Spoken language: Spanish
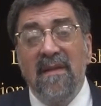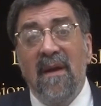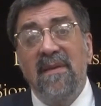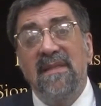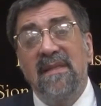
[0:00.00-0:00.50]
Y
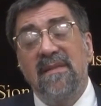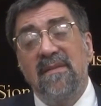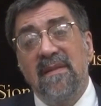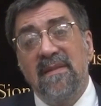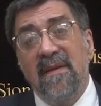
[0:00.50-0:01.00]
a veces
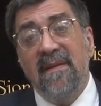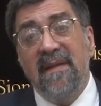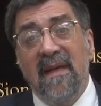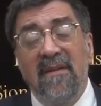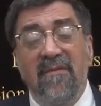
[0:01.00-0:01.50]
te saben
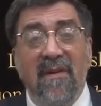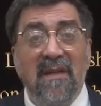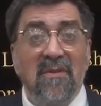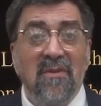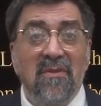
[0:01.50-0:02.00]
de que hay
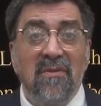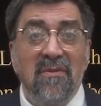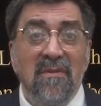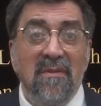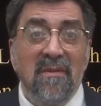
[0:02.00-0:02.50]
infartos
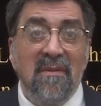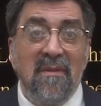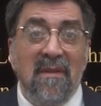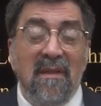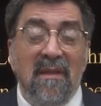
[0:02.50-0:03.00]

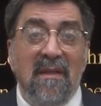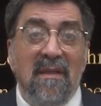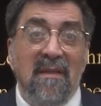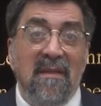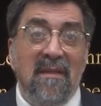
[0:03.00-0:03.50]

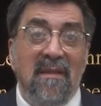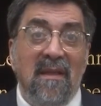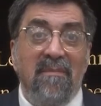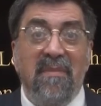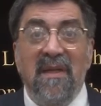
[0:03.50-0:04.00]
eh,
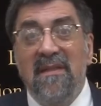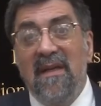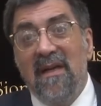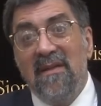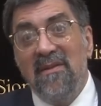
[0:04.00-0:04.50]
del
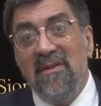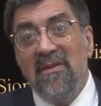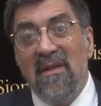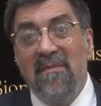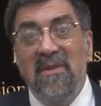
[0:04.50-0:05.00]
pericardio,
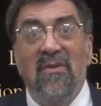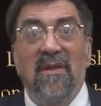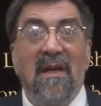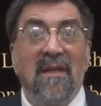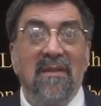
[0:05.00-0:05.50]
del
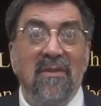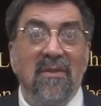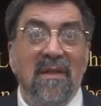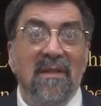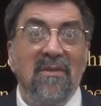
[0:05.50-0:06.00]
miocardio,
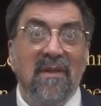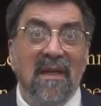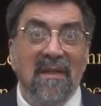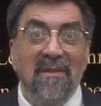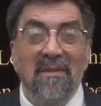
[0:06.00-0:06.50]
del
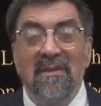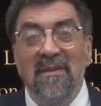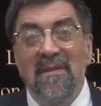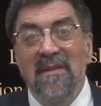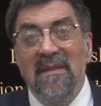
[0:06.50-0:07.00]
endocardio.
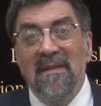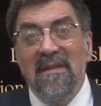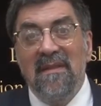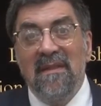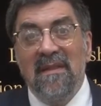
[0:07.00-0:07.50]

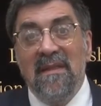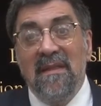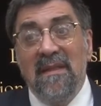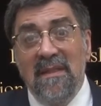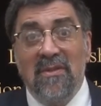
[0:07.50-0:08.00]

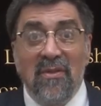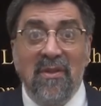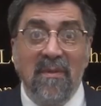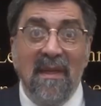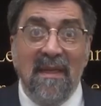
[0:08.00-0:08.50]
Y son
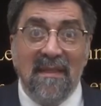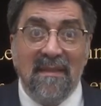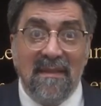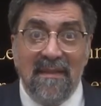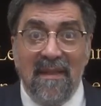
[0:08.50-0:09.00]

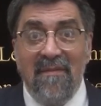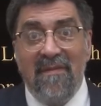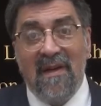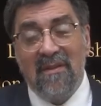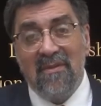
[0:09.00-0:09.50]
niveles de
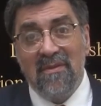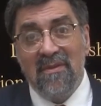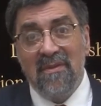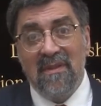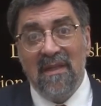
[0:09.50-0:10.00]
infarto,
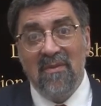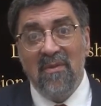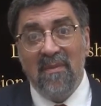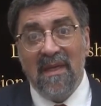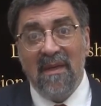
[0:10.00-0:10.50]
¿no? Cada
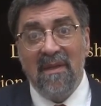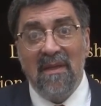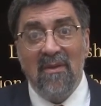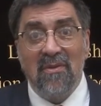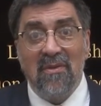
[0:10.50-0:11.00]
uno más grave
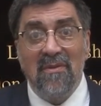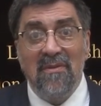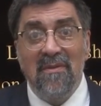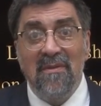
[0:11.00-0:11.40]
que el otro.